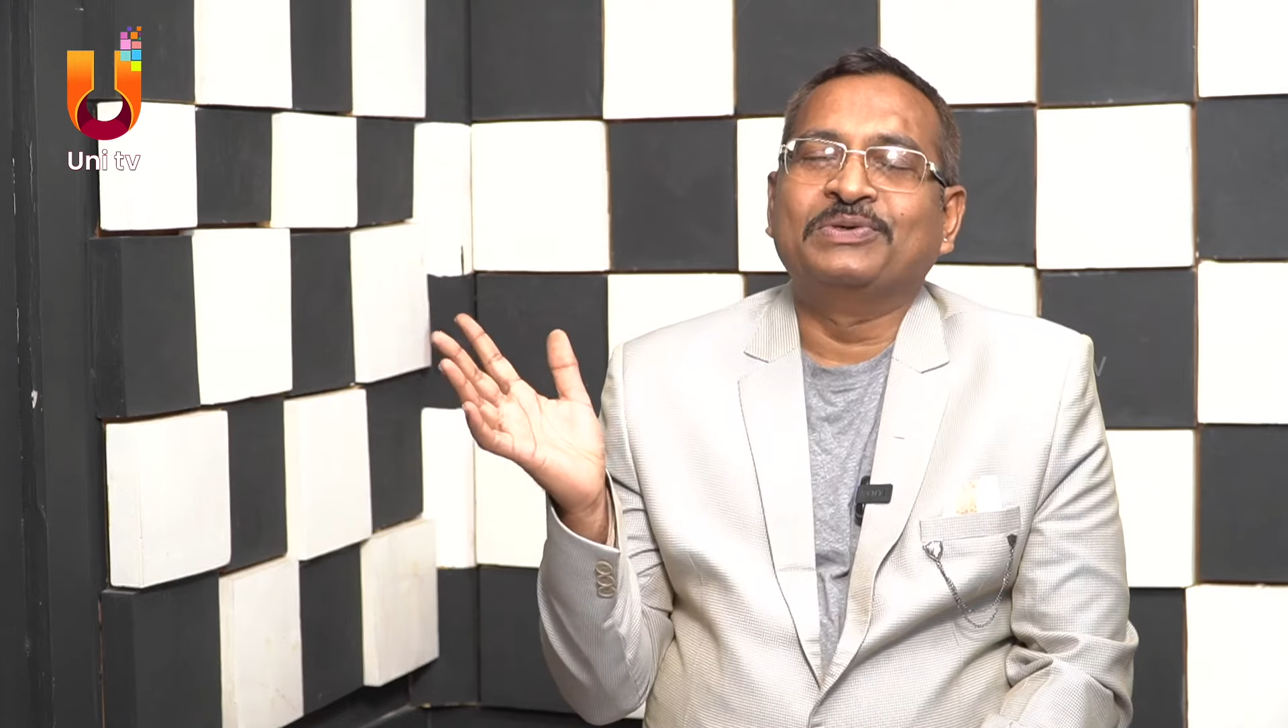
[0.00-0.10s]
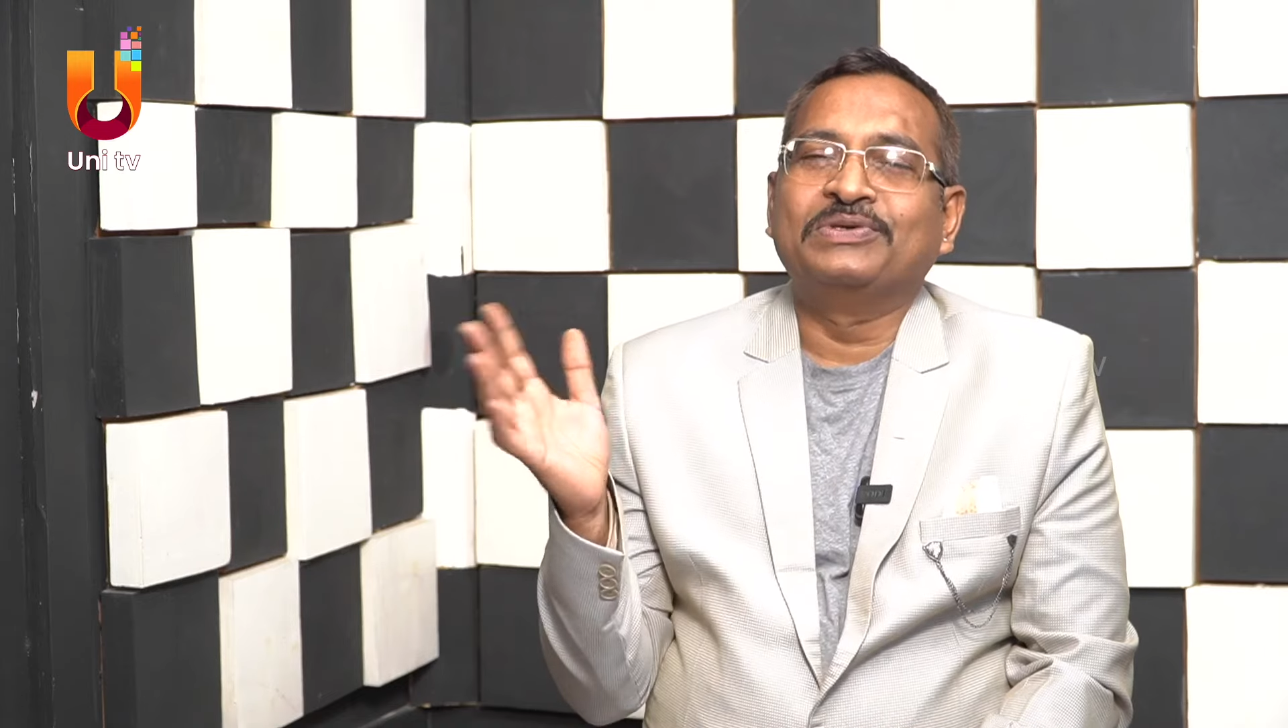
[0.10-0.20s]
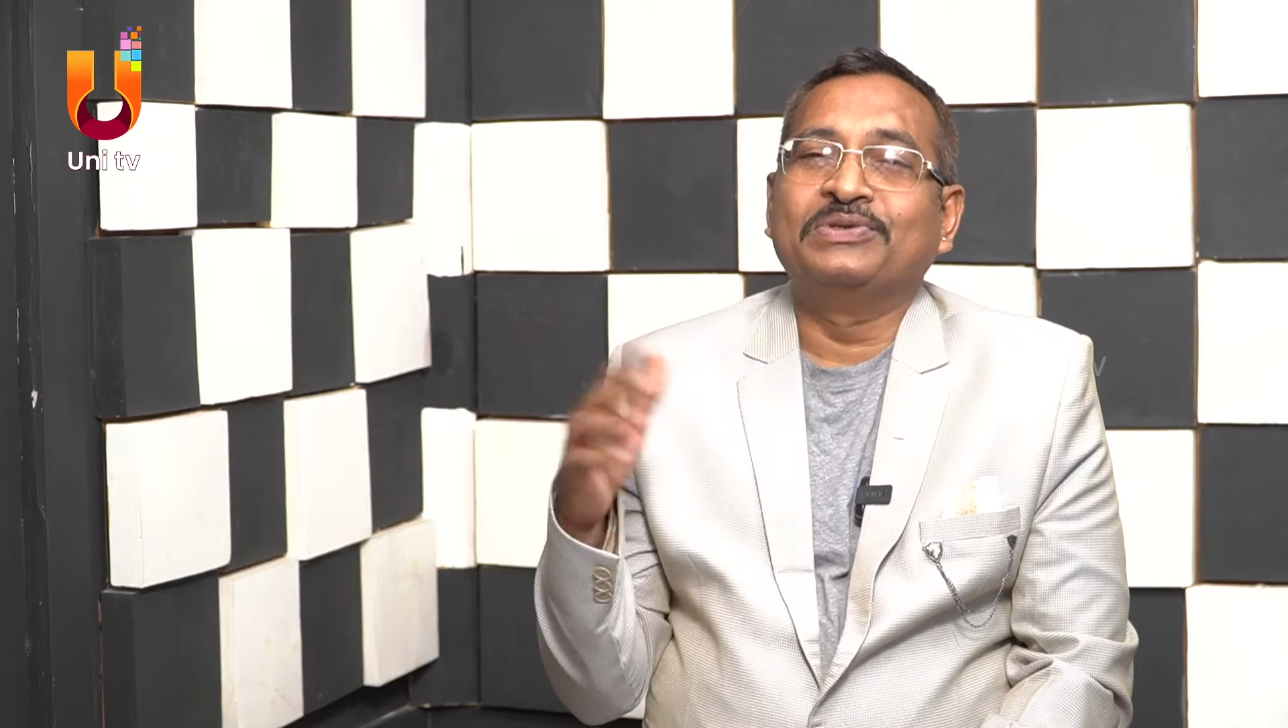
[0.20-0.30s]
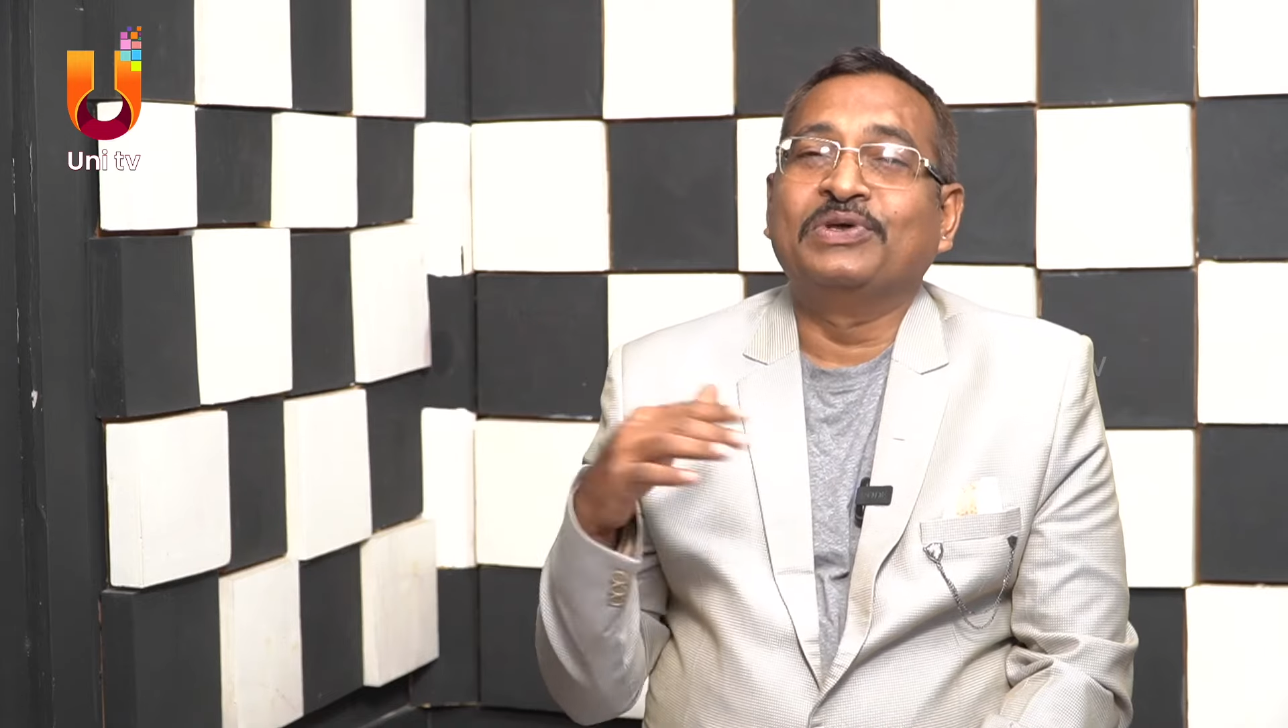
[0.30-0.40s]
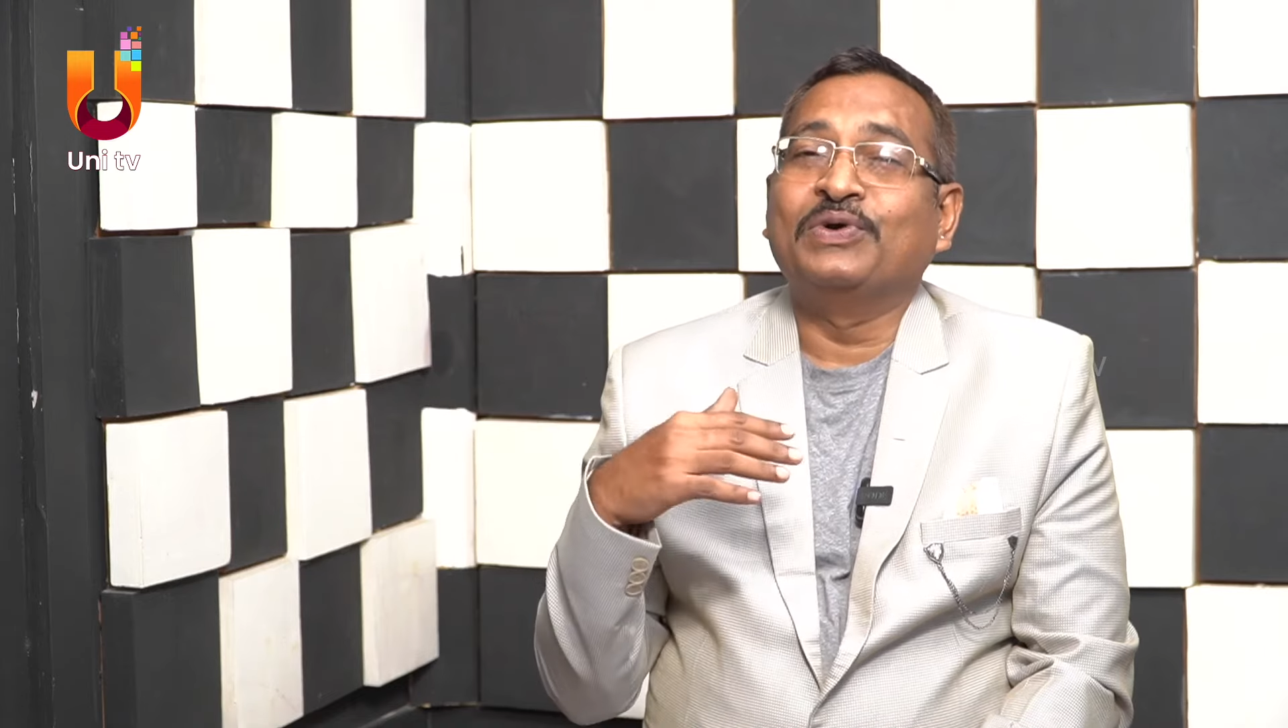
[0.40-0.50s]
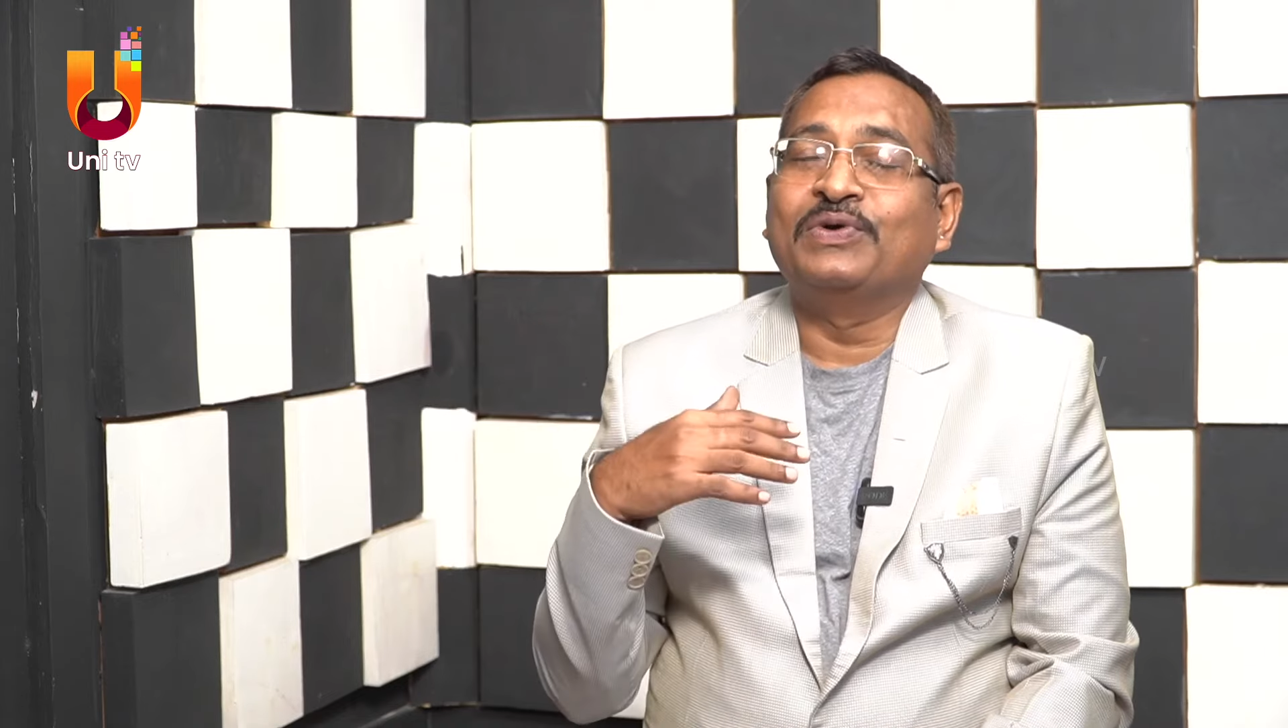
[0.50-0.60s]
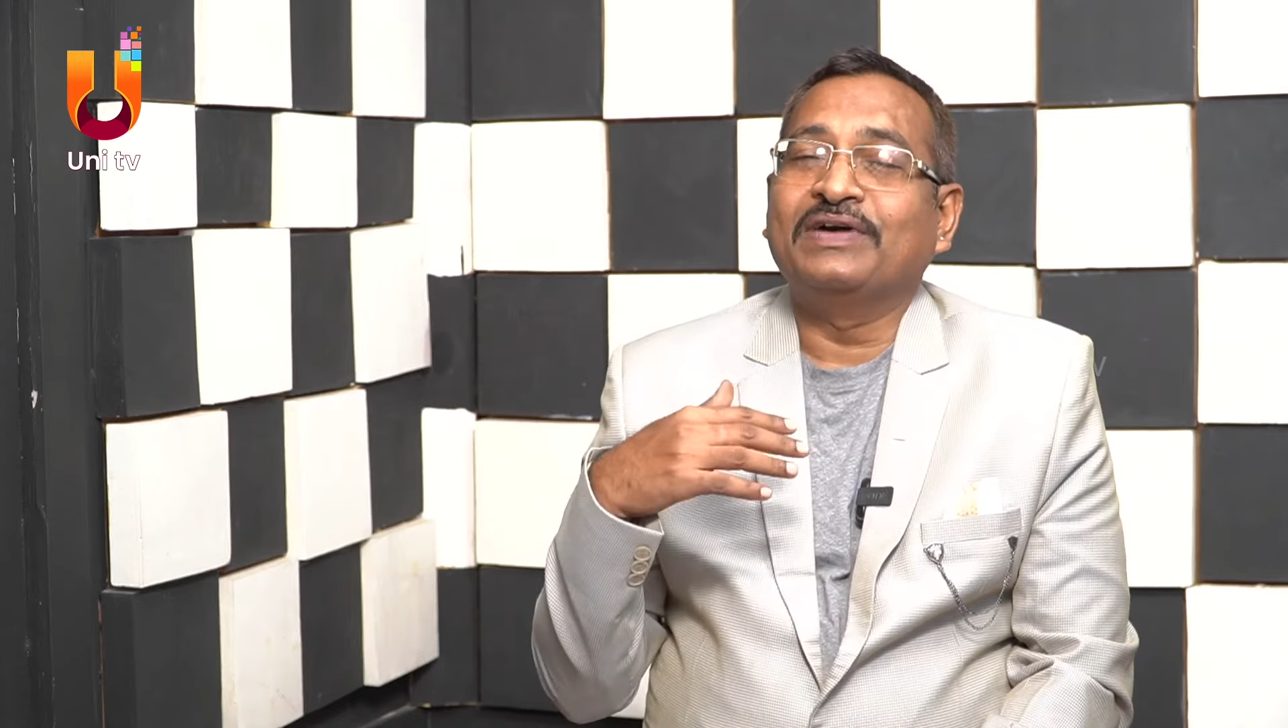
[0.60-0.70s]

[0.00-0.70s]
ఉంటుందో